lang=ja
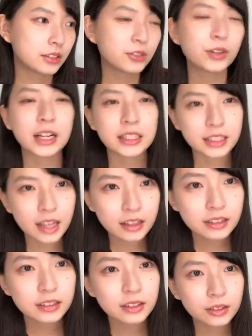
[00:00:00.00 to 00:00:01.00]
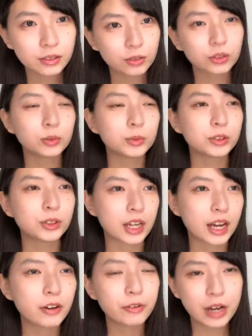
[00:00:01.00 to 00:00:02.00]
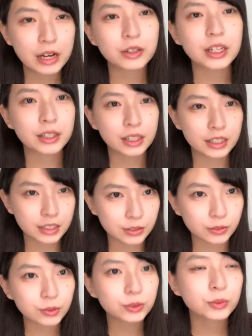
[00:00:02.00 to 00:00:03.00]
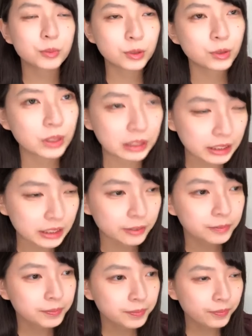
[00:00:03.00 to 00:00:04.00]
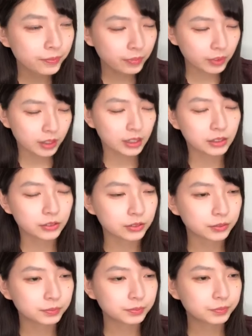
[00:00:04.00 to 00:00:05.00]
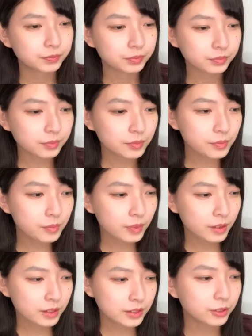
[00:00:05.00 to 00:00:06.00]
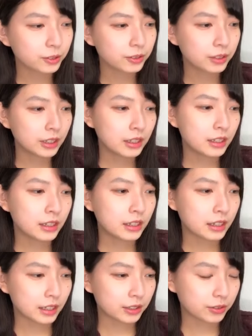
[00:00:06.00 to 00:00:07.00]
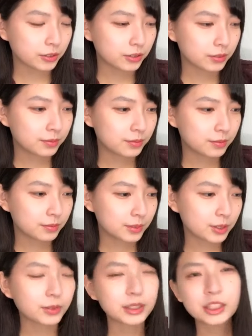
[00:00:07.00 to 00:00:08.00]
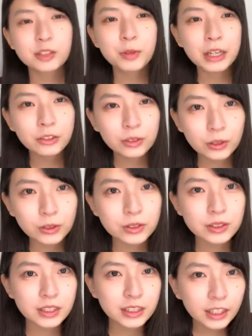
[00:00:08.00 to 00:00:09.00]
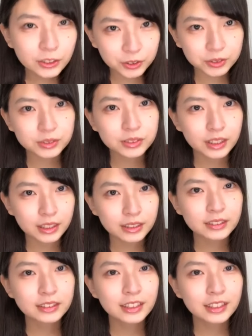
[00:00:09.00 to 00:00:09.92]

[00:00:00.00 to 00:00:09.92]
空にね大友空青青が演じる大友空にあのそうえっとそう私もあの曲好きなのって